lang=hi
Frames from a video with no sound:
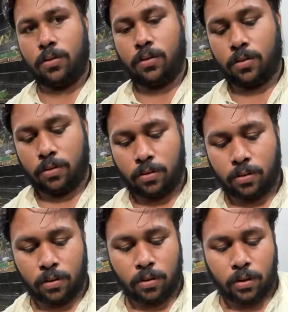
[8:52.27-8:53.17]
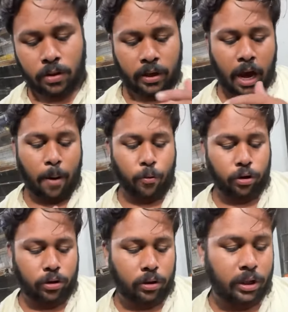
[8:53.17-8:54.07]
मांगा है आपने ये आपको
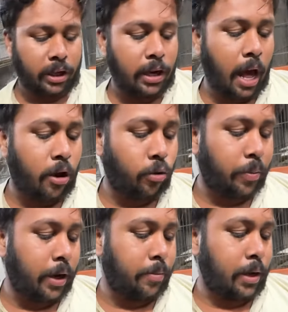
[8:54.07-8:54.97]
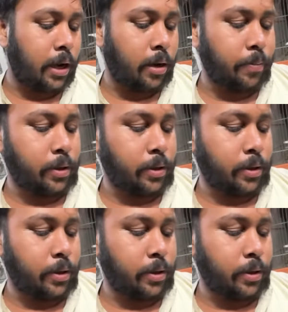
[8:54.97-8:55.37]
तीन लाख रुपए का मिलेगा